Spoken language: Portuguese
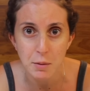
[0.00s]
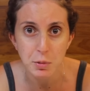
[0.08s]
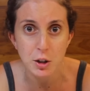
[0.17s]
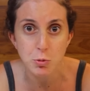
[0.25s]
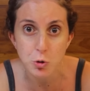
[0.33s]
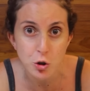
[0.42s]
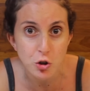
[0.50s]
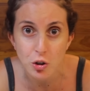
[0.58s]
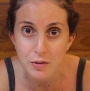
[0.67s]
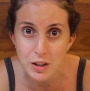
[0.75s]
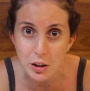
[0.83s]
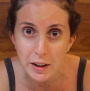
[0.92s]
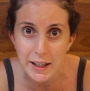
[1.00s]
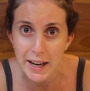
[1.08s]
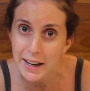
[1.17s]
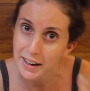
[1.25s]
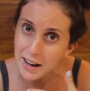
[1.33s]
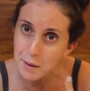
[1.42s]
porque as pessoas estão avisando a
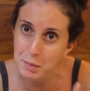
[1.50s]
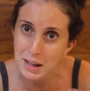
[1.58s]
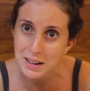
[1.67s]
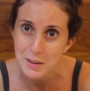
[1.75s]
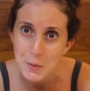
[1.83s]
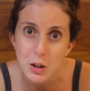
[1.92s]
quem? A mim.